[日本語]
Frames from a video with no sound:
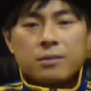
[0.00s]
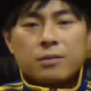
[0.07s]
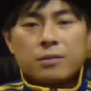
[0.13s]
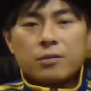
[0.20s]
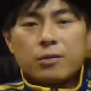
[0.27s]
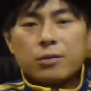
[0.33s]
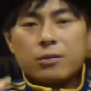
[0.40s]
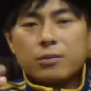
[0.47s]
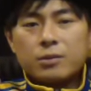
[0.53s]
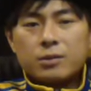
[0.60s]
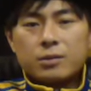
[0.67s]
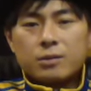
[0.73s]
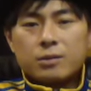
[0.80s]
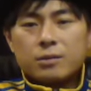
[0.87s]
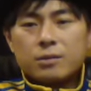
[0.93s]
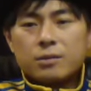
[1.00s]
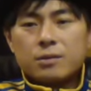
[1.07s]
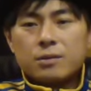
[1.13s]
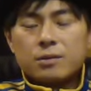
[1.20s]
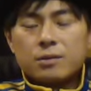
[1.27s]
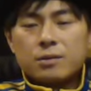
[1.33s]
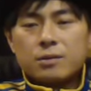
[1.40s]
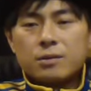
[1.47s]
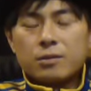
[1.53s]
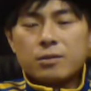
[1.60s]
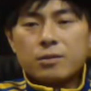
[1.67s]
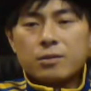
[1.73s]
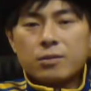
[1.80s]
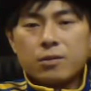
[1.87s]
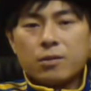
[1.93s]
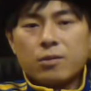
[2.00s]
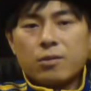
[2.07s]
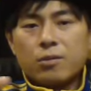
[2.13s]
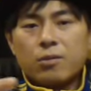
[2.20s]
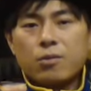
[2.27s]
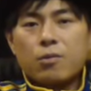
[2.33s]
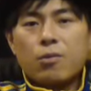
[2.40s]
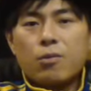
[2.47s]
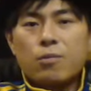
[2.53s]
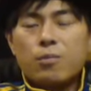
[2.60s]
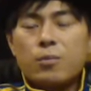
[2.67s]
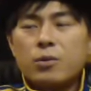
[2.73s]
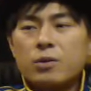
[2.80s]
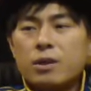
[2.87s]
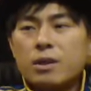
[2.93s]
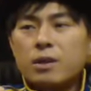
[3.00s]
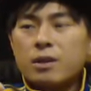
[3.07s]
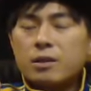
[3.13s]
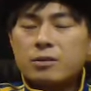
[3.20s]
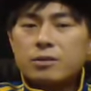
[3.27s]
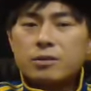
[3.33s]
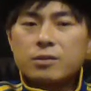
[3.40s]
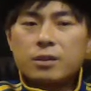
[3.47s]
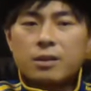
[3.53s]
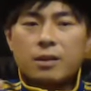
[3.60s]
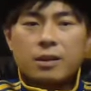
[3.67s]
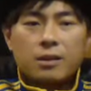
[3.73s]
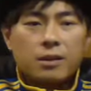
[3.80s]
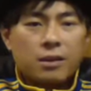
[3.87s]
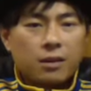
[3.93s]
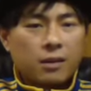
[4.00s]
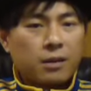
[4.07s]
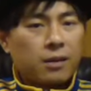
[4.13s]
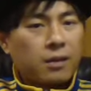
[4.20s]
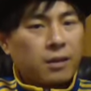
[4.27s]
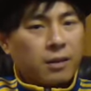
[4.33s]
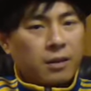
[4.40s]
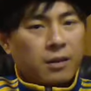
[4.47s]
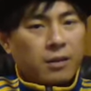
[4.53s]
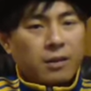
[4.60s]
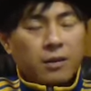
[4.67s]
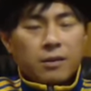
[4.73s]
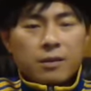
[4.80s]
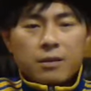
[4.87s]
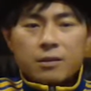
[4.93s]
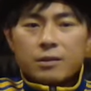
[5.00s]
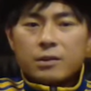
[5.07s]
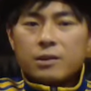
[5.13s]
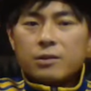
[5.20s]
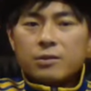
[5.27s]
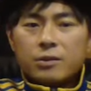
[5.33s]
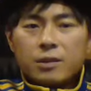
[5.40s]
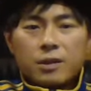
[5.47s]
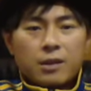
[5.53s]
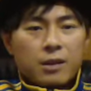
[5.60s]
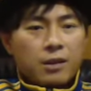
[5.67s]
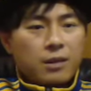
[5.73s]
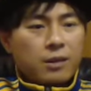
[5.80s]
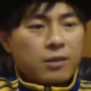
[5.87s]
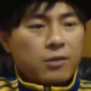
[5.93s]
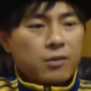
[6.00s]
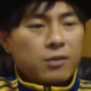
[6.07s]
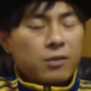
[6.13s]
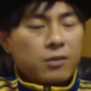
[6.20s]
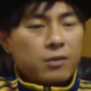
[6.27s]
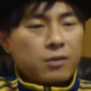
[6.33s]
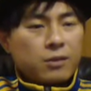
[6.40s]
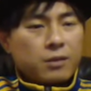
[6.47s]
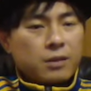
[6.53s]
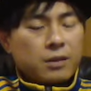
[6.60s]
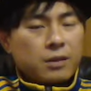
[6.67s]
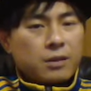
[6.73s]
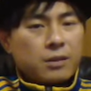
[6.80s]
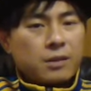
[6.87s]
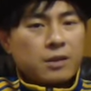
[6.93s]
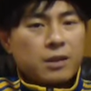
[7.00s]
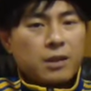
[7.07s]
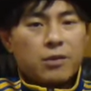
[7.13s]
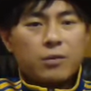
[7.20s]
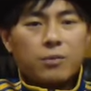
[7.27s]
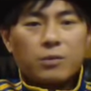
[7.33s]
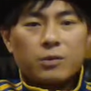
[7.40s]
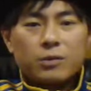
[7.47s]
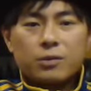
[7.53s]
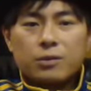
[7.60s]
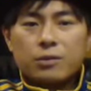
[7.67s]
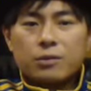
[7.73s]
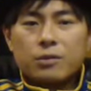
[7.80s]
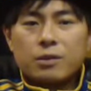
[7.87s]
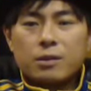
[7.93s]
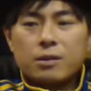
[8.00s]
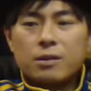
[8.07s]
動物の根本的に作り変えて人類が何かを知恵を持つように